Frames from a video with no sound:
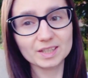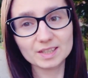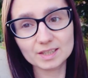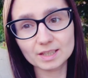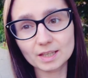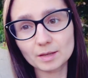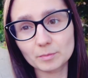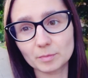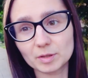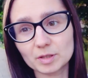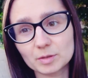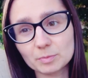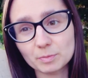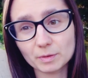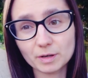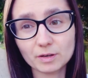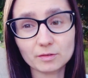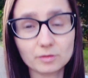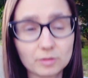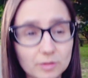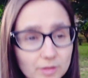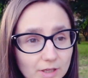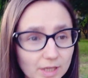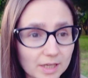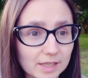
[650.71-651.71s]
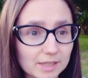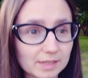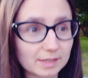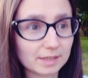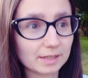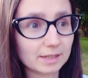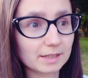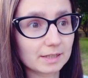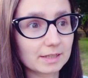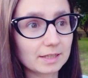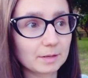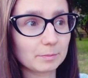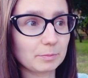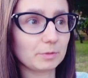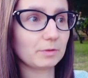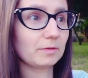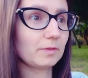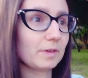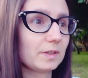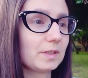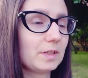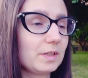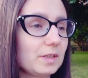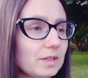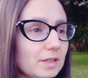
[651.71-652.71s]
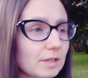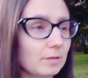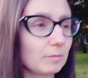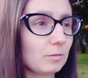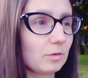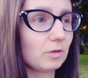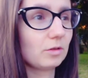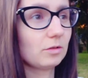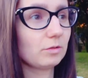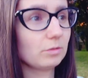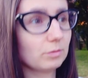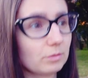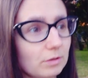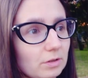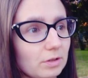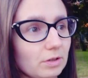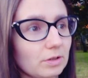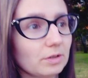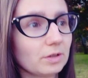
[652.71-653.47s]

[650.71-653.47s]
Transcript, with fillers: chcę mieć prawo jazdy, chcę prowadzić samochód.